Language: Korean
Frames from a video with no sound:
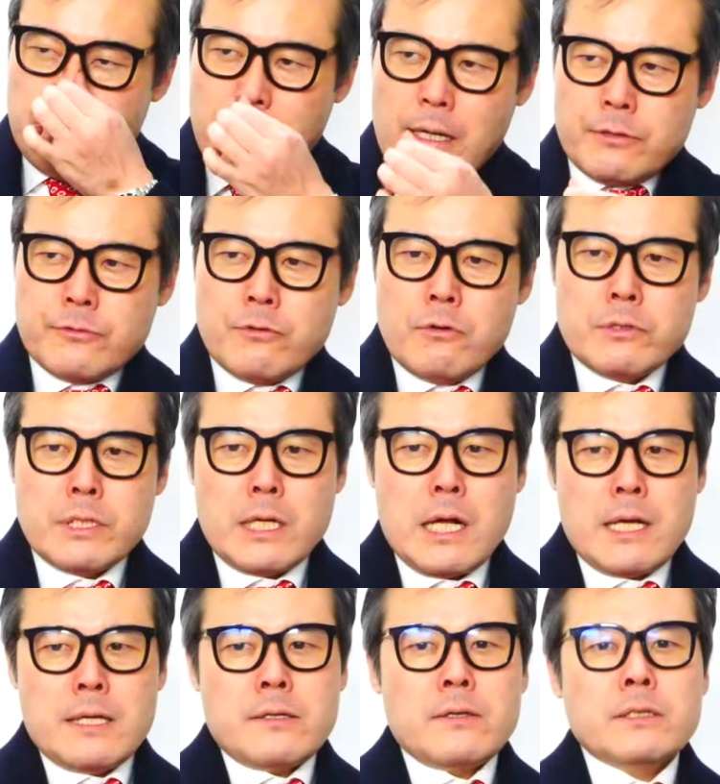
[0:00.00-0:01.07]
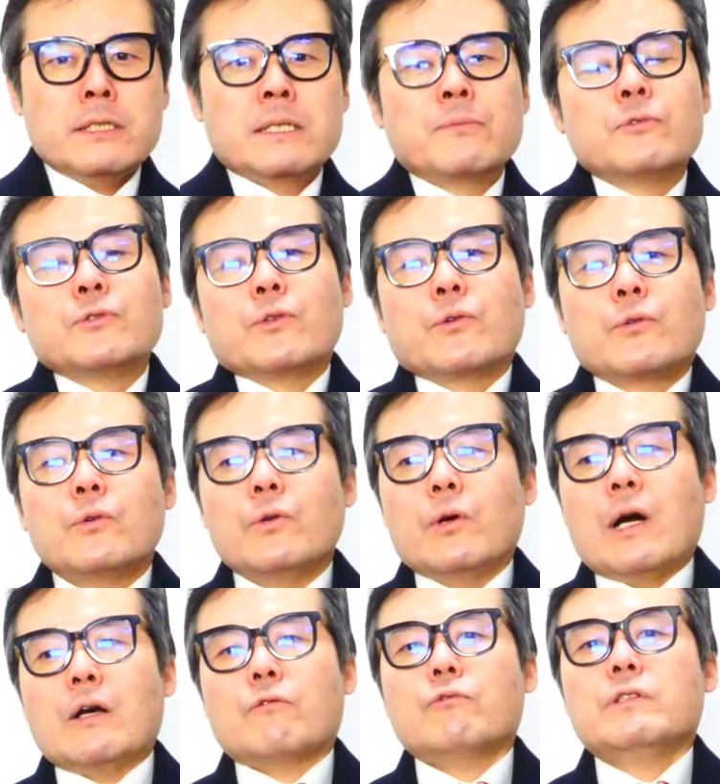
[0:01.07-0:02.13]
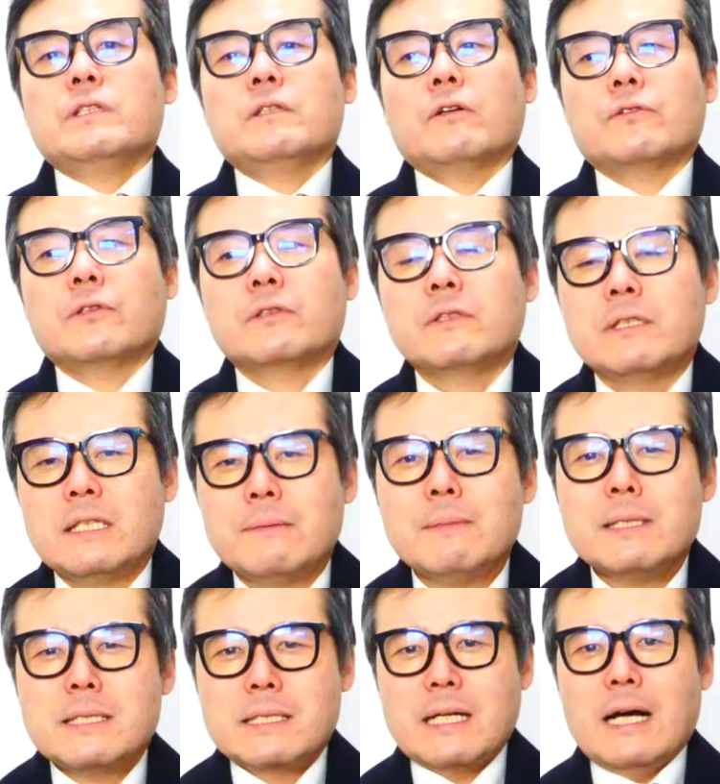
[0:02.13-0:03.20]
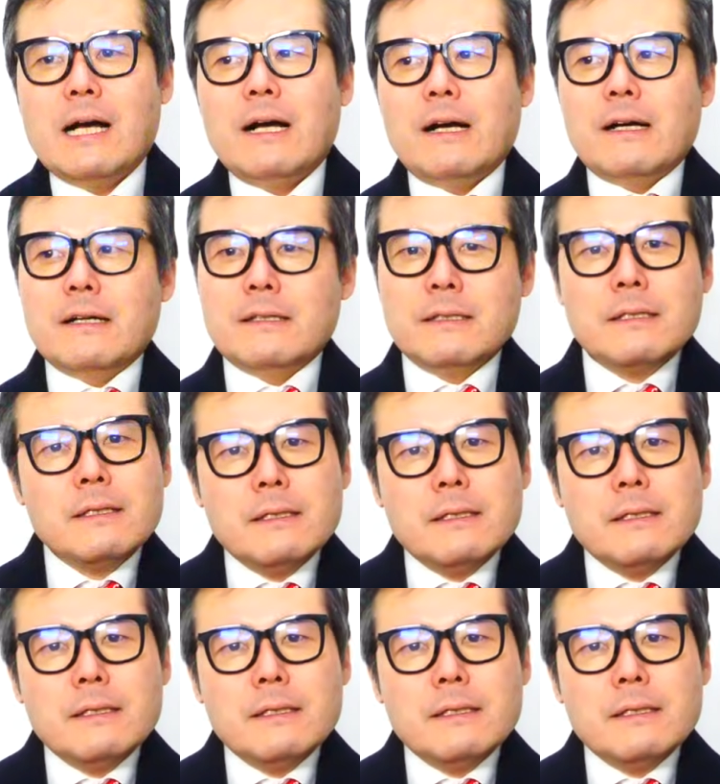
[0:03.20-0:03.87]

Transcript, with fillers: 박순영 작가께서는 기본적으로 갖고 있는 어떤 그런 이미지가